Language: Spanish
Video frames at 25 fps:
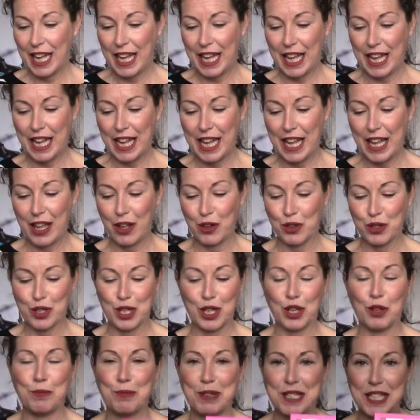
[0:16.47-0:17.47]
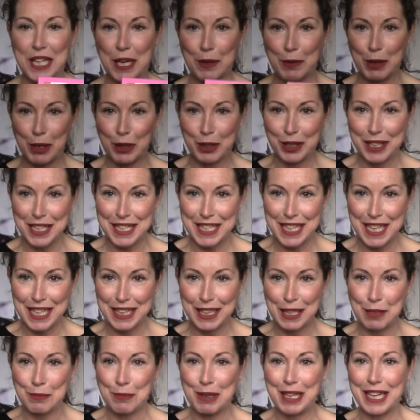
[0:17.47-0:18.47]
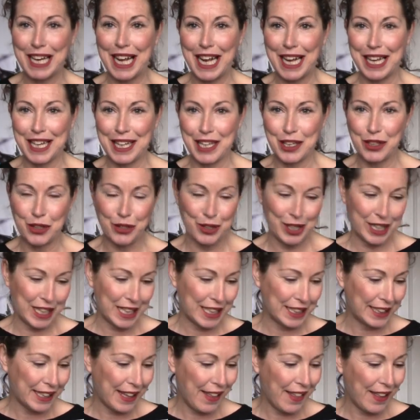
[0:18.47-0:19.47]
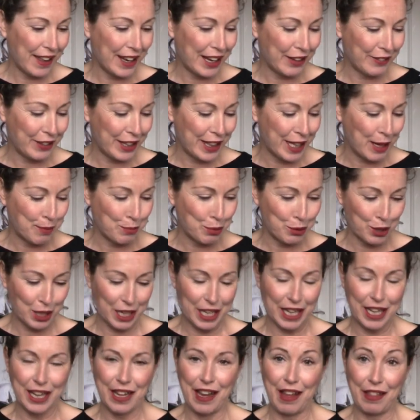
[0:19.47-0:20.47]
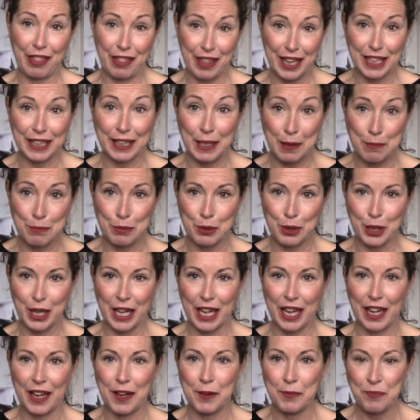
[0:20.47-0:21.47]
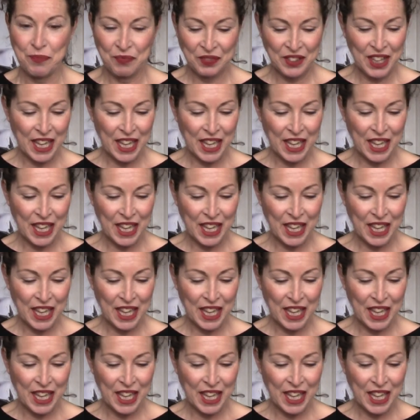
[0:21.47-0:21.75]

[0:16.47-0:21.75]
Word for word: Eh, os digo, me escribieron desde Intimina y yo encantada de la vida porque hacía tiempo que,